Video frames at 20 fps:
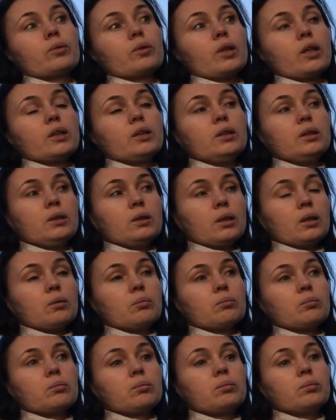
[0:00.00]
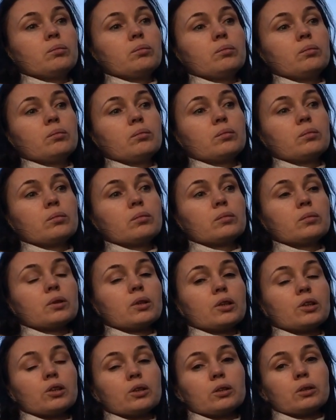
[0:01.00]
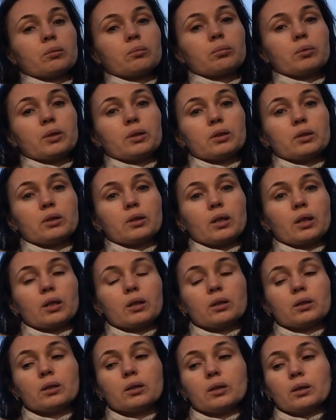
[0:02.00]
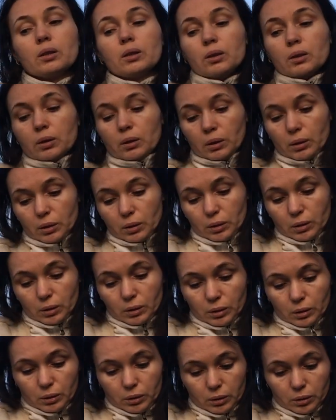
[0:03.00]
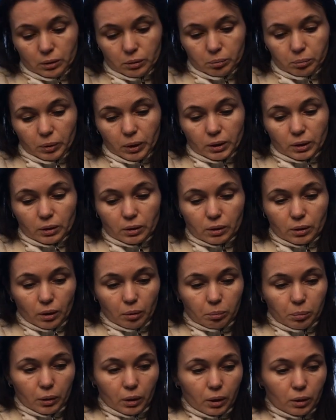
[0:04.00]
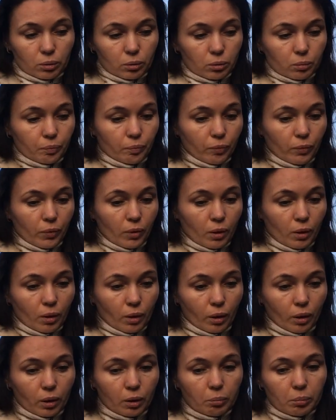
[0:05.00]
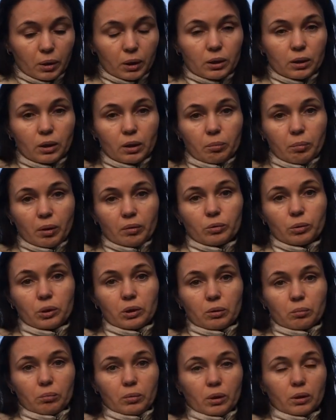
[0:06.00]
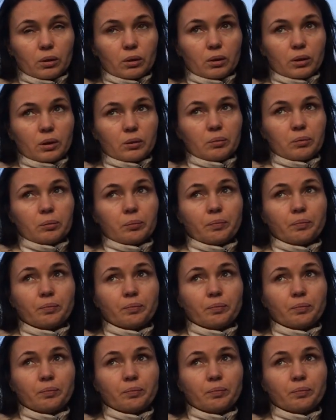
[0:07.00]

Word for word: родителям, значит, перестали платить зарплату, не платили по 8 месяцев.